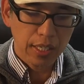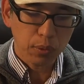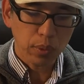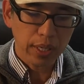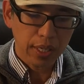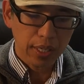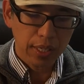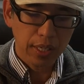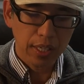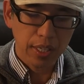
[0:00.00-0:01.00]
えこれ、
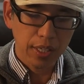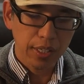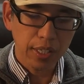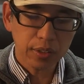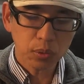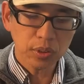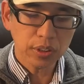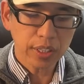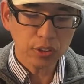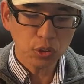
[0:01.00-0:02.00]
えー、レート
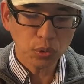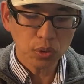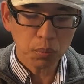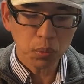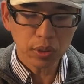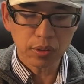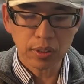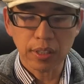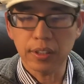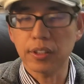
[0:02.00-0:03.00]
2014モデル
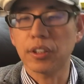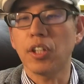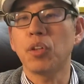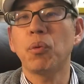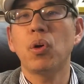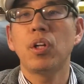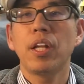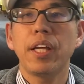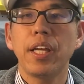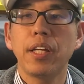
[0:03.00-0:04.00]
なんですけれども、
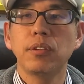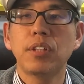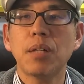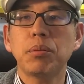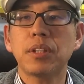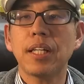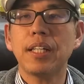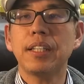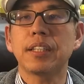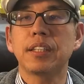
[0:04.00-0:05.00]
え裏蓋
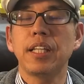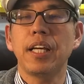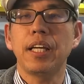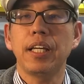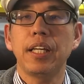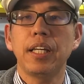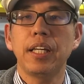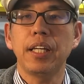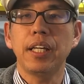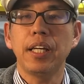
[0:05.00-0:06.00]
がですね、
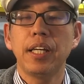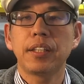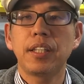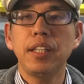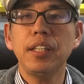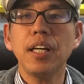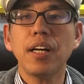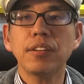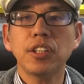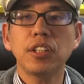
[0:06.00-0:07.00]
え
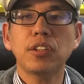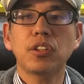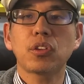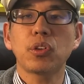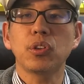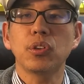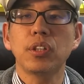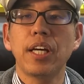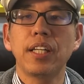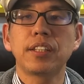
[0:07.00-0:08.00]
TR6 という、
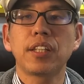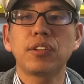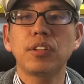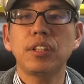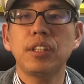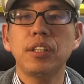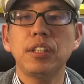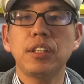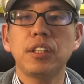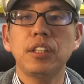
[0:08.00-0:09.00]
え
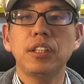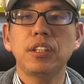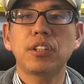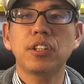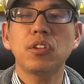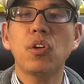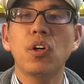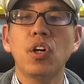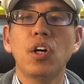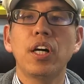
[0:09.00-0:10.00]
セキュリティ機付きの
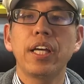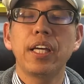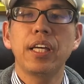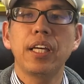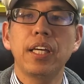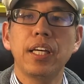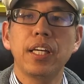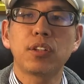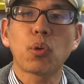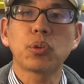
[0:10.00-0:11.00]

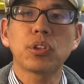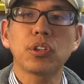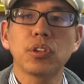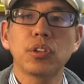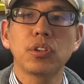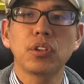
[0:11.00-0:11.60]
えー、トルクス